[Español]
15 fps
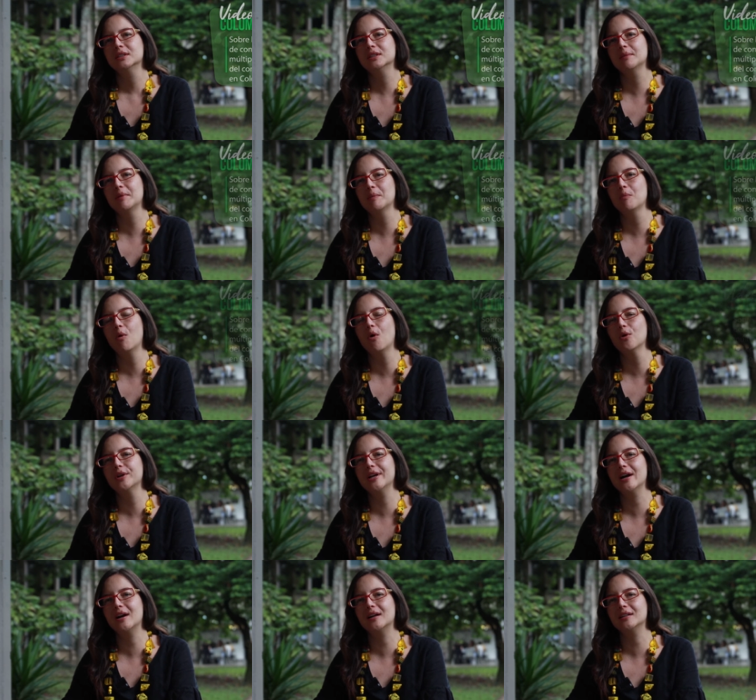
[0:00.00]
de
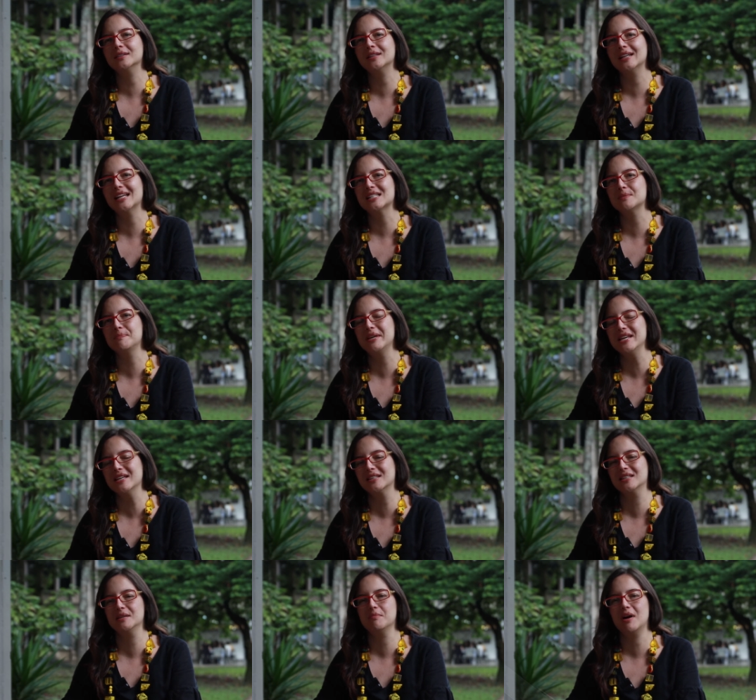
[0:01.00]
memoria de las
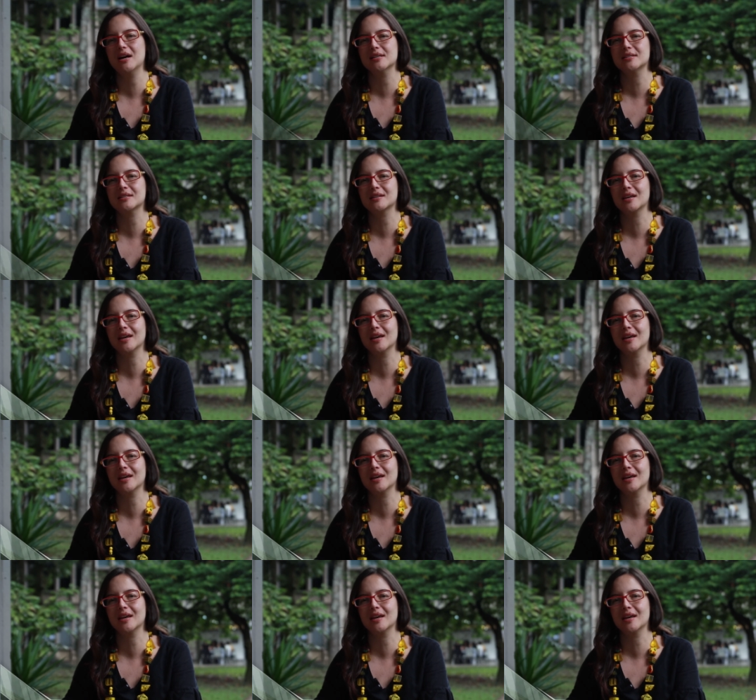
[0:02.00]
víctimas,